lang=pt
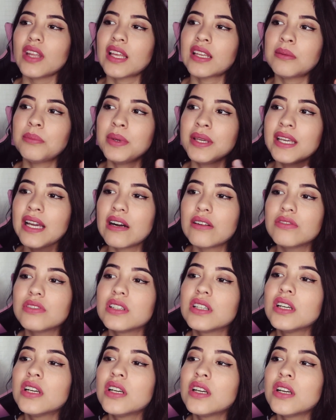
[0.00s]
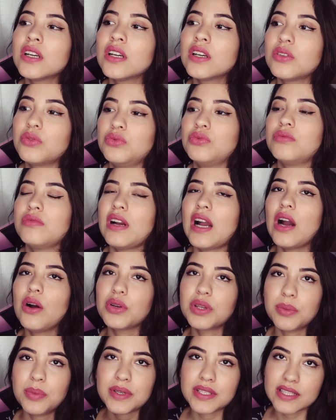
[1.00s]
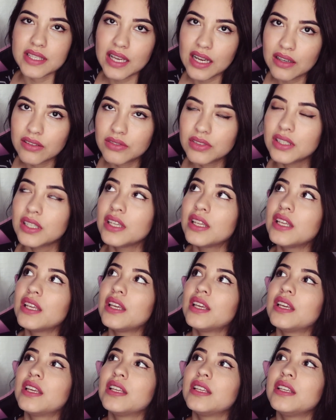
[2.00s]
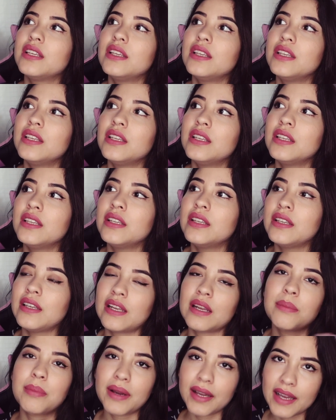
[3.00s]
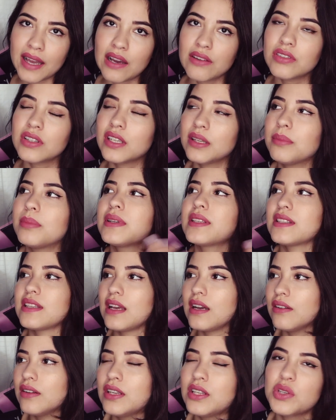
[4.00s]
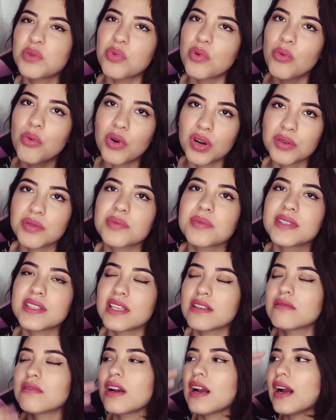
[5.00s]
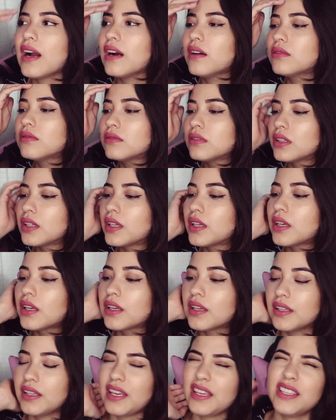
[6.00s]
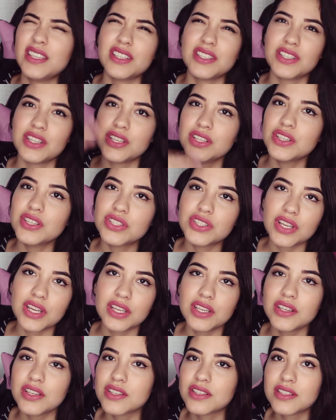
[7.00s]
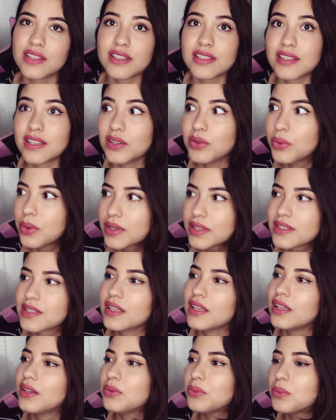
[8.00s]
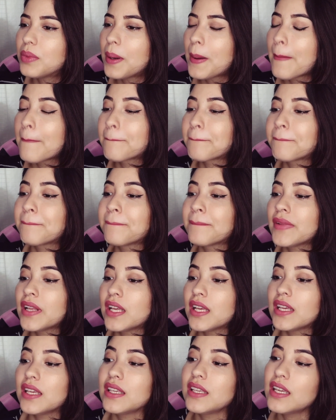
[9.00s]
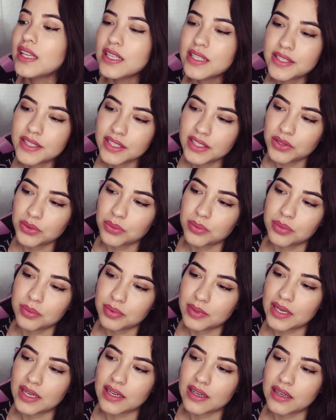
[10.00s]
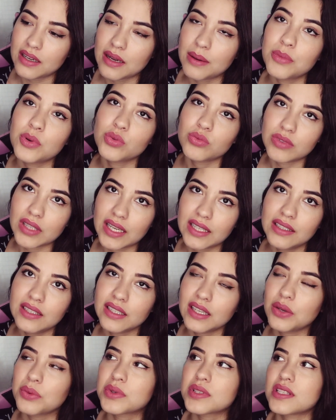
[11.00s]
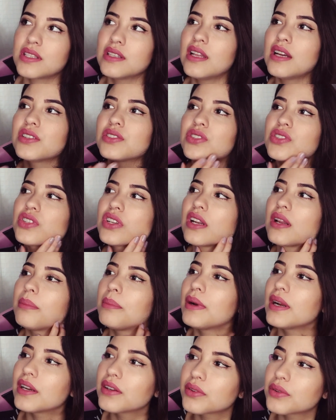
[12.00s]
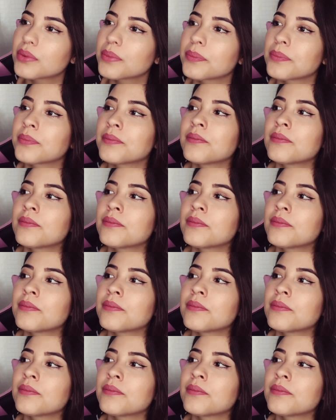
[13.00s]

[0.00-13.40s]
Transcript: ela pegava um carro que passava e ela pagava, né, passava, era tipo um ônibus, mas era um carro, que aí é cheio de gente, sem segurança nenhuma. E eles iam pra Montada, que era uma cidade que tinha lá perto,